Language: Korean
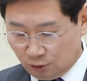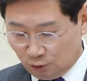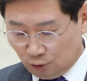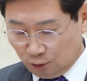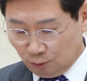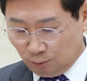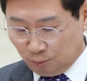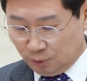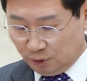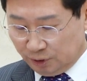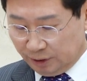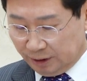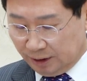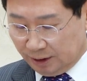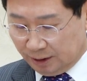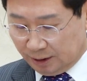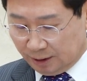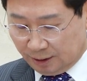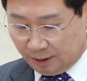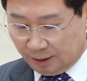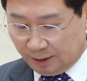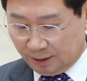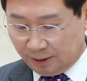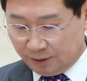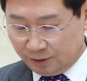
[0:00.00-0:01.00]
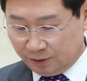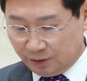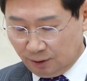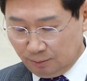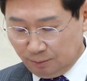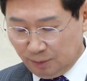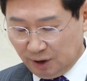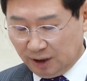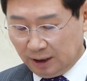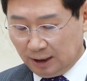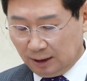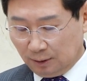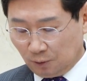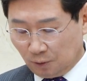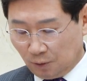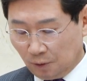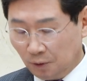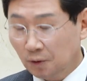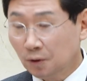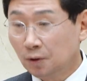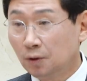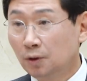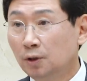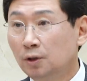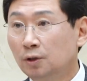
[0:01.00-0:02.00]
충분히
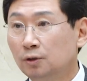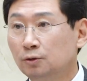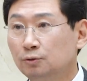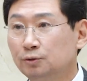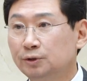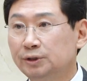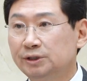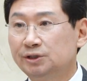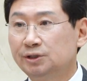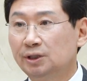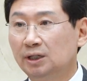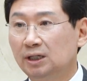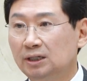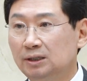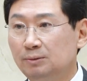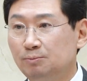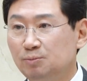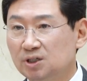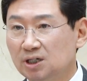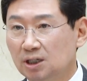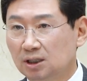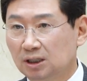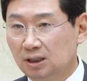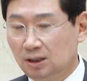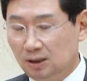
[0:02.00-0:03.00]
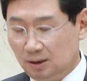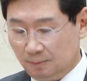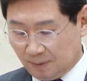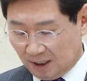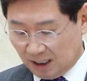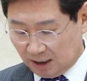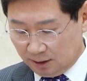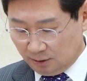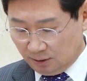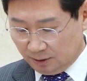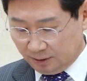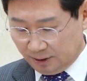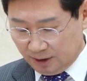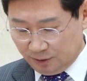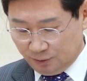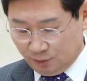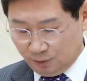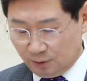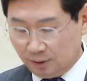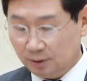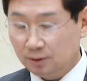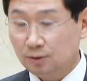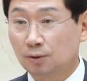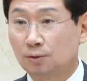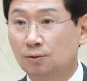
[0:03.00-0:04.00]
설명하고 우리 시의 입장이 반영될
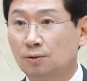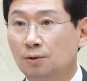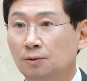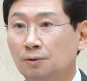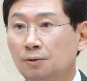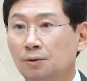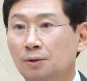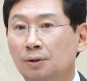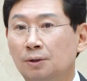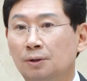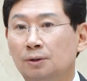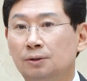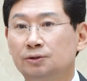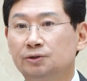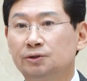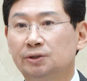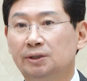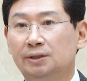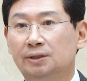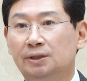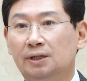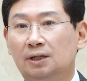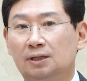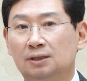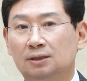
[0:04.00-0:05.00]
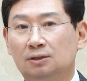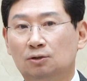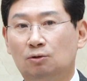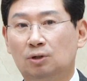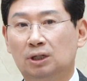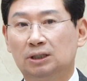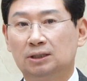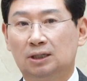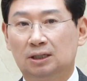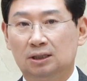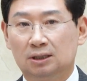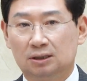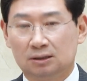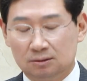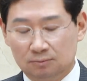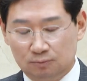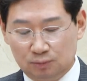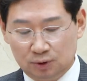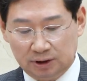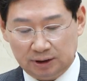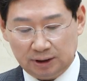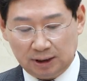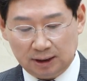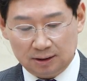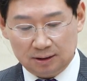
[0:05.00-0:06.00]
수 있도록 최대한 도와달라는
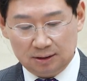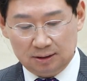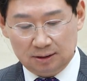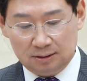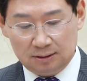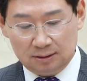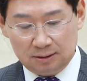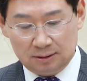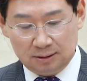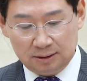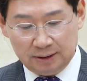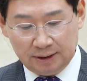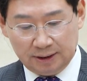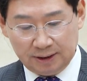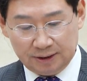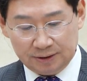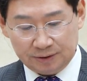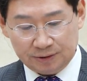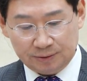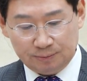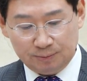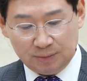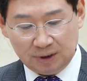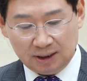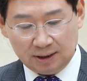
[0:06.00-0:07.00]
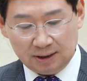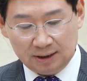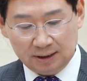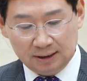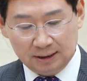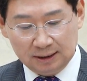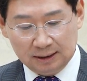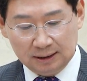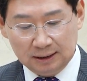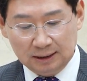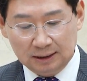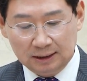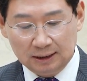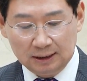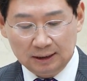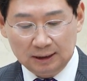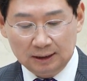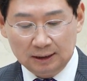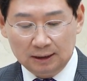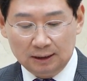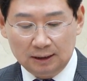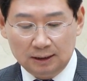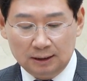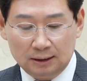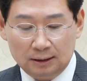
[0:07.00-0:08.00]
부탁을 했습니다.
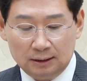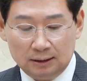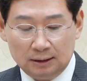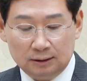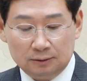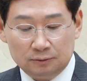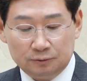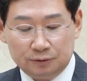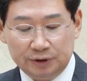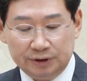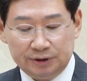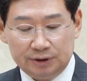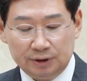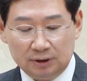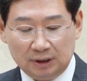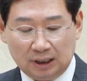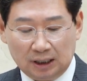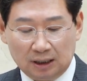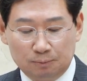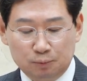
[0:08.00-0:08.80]
우리 시는